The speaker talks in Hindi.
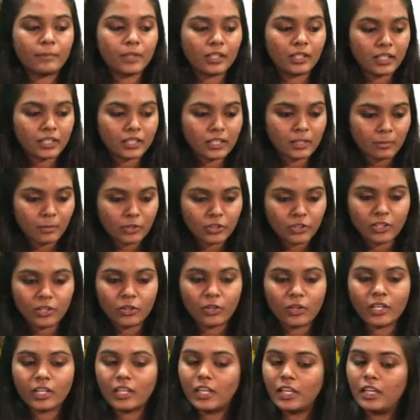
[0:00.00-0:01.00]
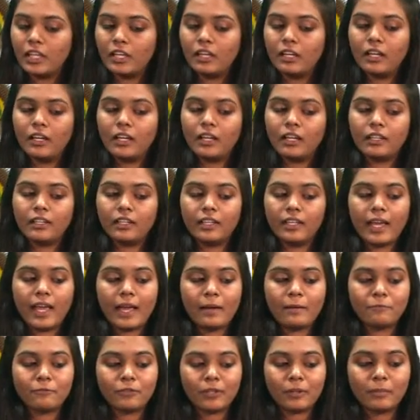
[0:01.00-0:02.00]
आप देख के समझ रहे होंगे कि ये
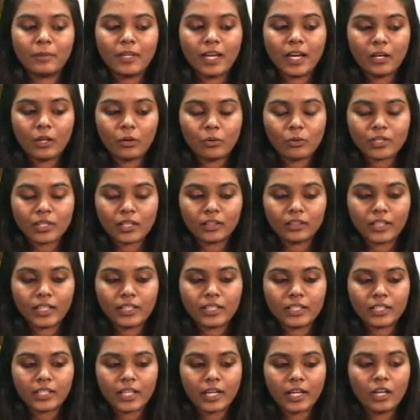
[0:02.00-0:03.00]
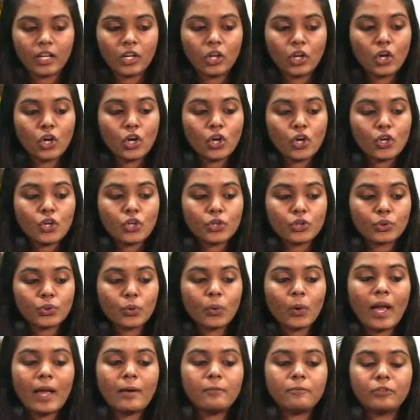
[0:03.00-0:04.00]
एम्फीबिया ही हो सकता है ठीक है
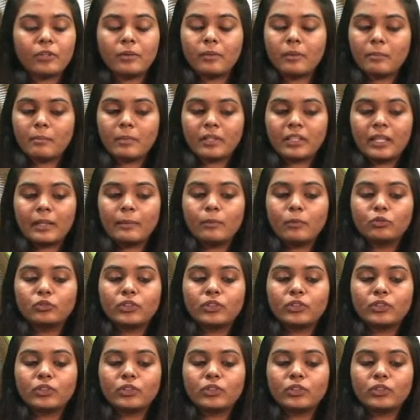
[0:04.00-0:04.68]
सो एम्फीवियन मतलब